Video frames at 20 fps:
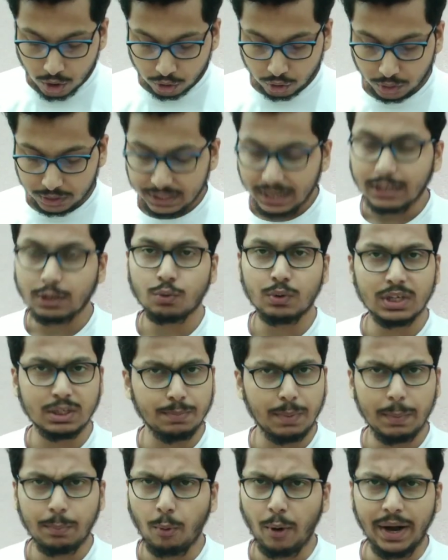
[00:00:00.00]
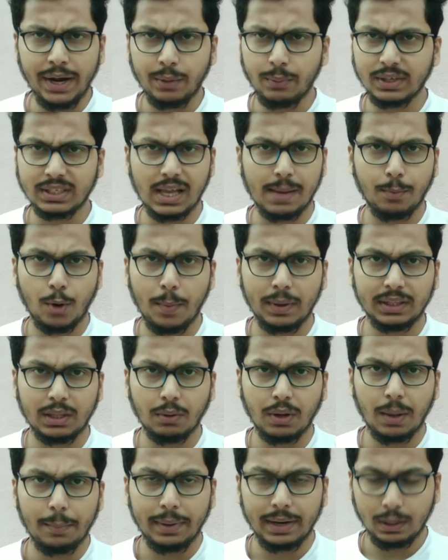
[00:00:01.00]
सो डियर स्टूडेंट्स मैं पॉइंट वाइज आपको
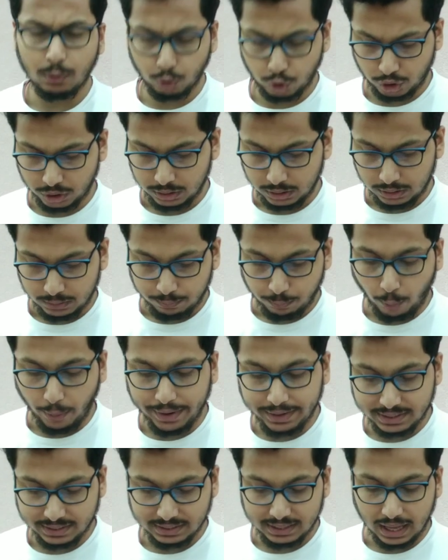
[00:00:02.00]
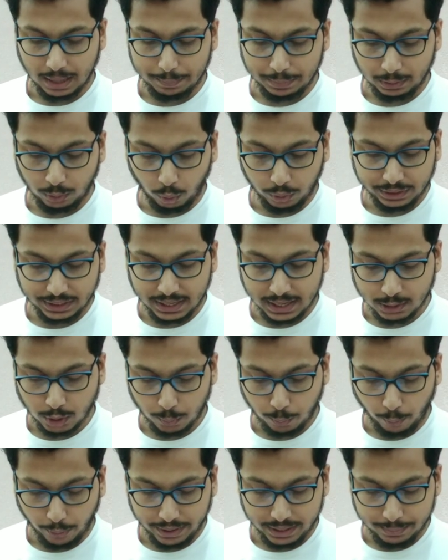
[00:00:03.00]
बताऊंगा मैंने कुछ पॉइंट्स यहाँ पे नोट किए
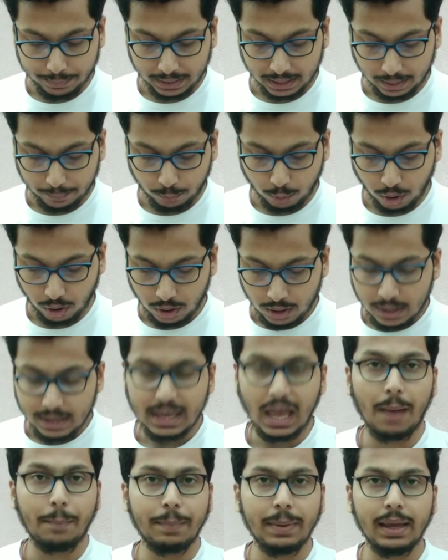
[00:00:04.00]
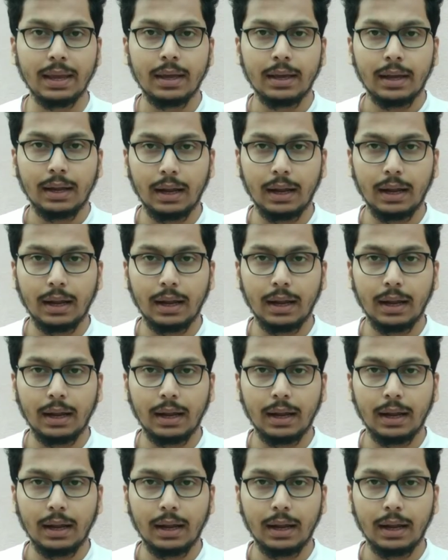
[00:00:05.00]
जो पॉइंट मैं आपको यहाँ पे